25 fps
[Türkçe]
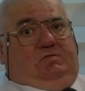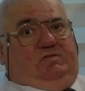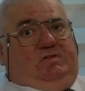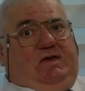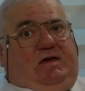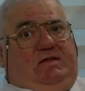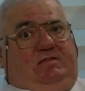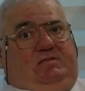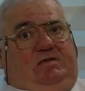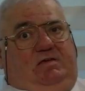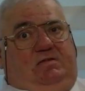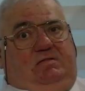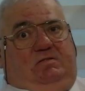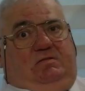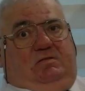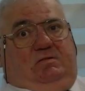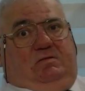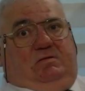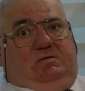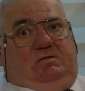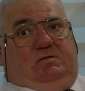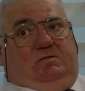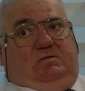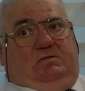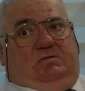zaten
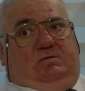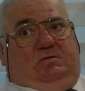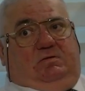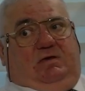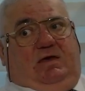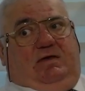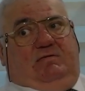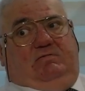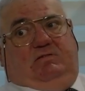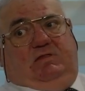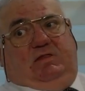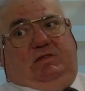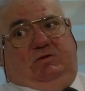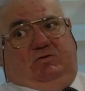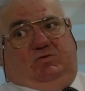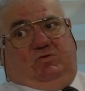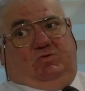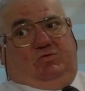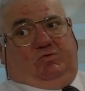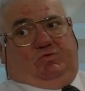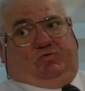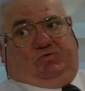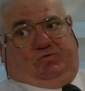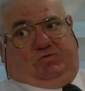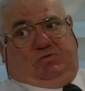e, evlilik
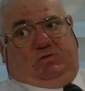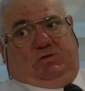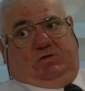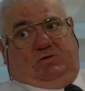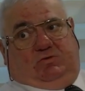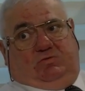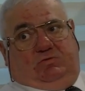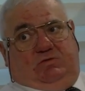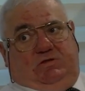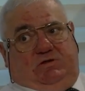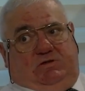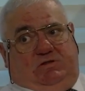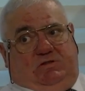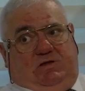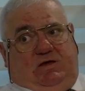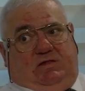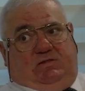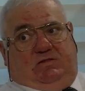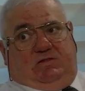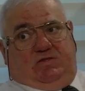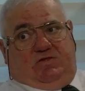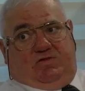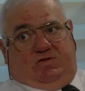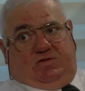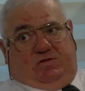konusunda onların
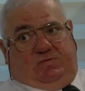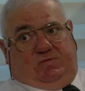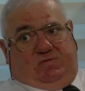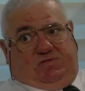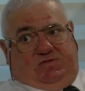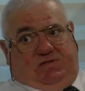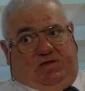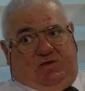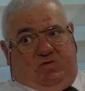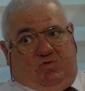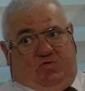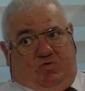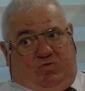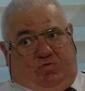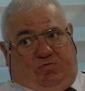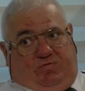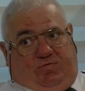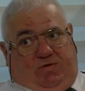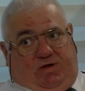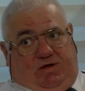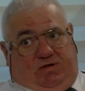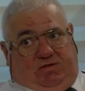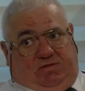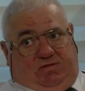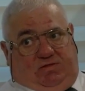anlayışları bizden çok
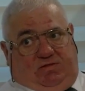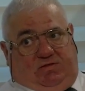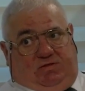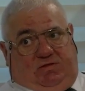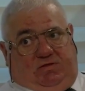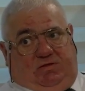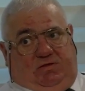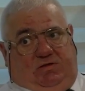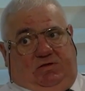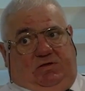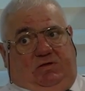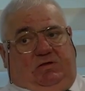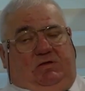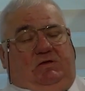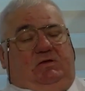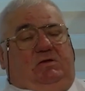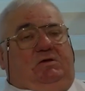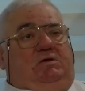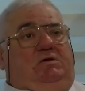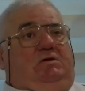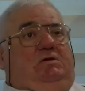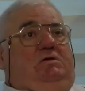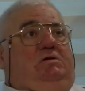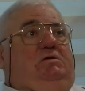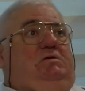farklı.
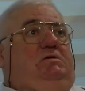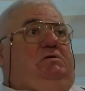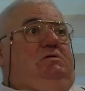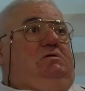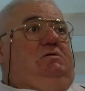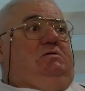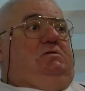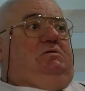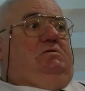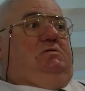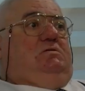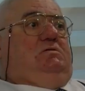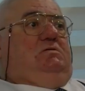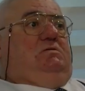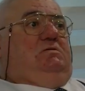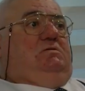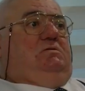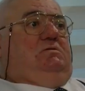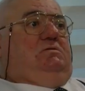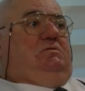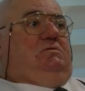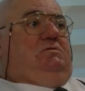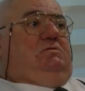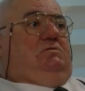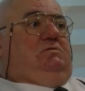E,
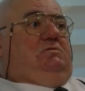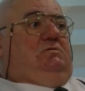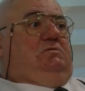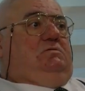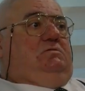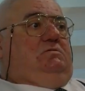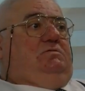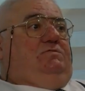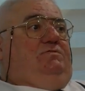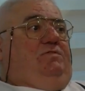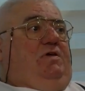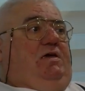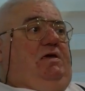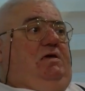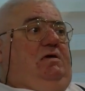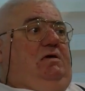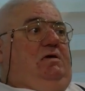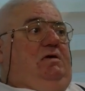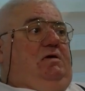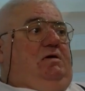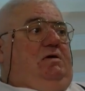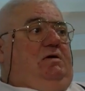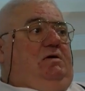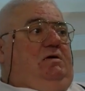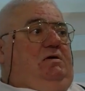ve
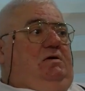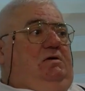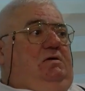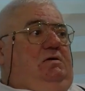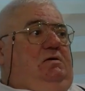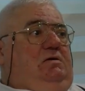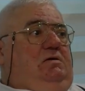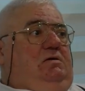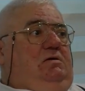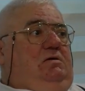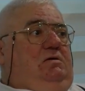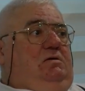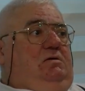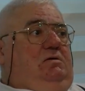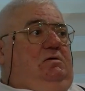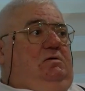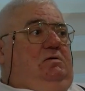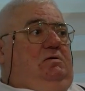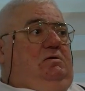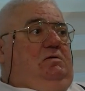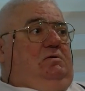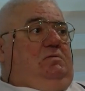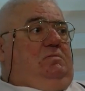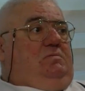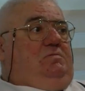e,
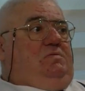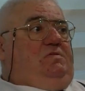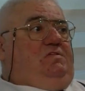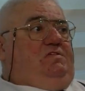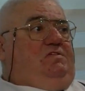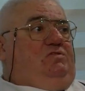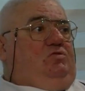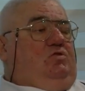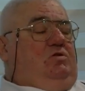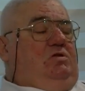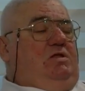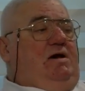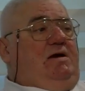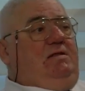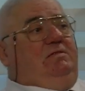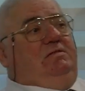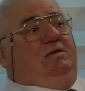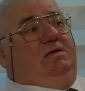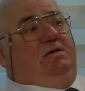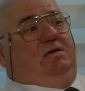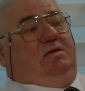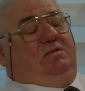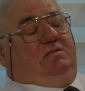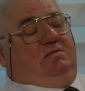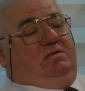biz
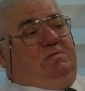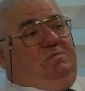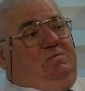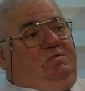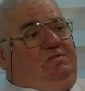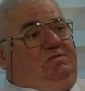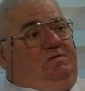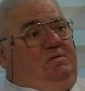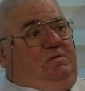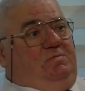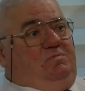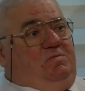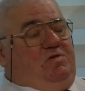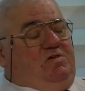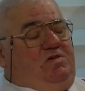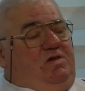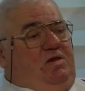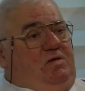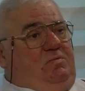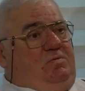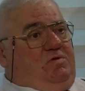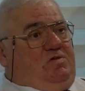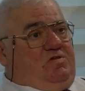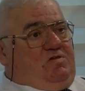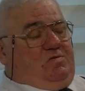Hollanda'ya gittiğimizde bir
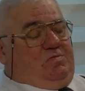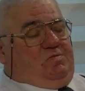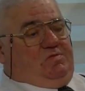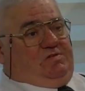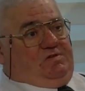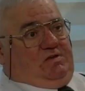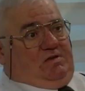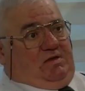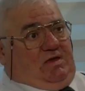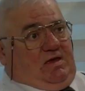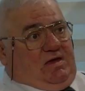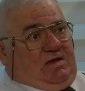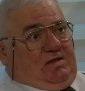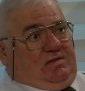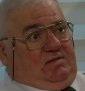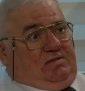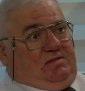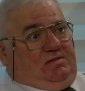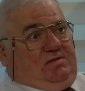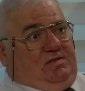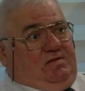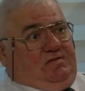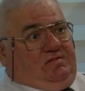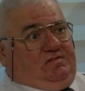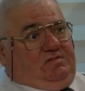şey başımıza
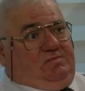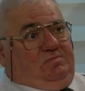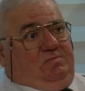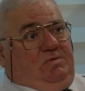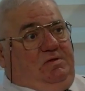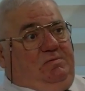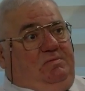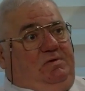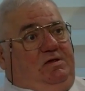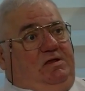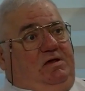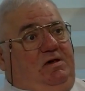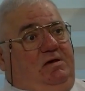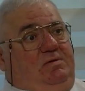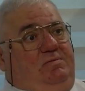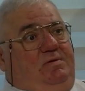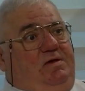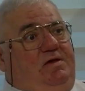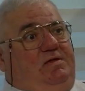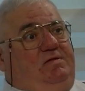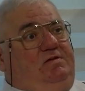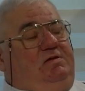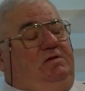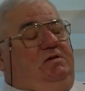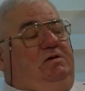geldi Nesrin'le
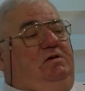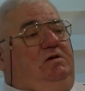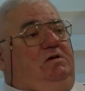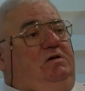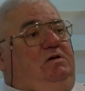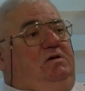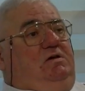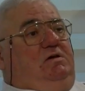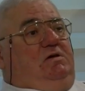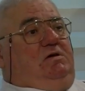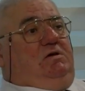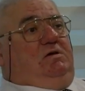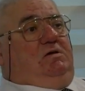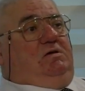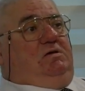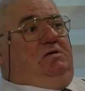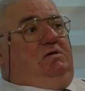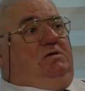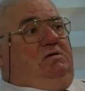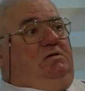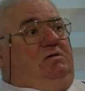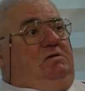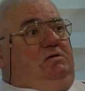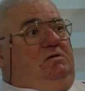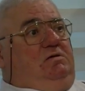beraber e,
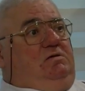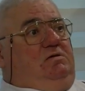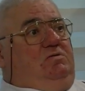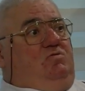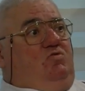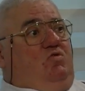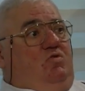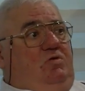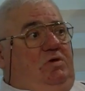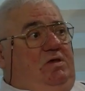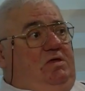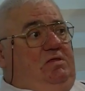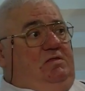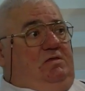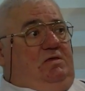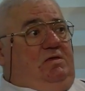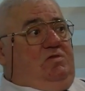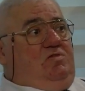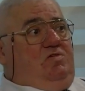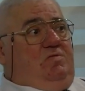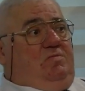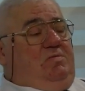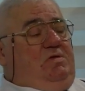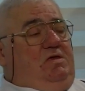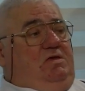çok
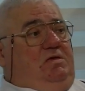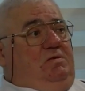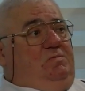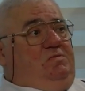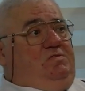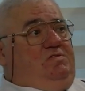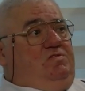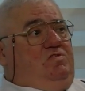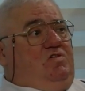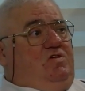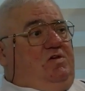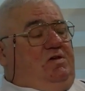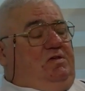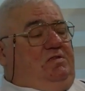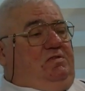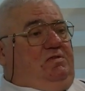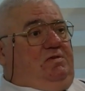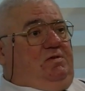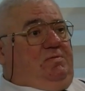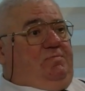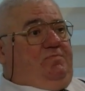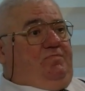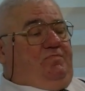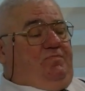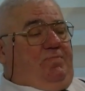ilginç, ilgimizi
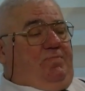çekti.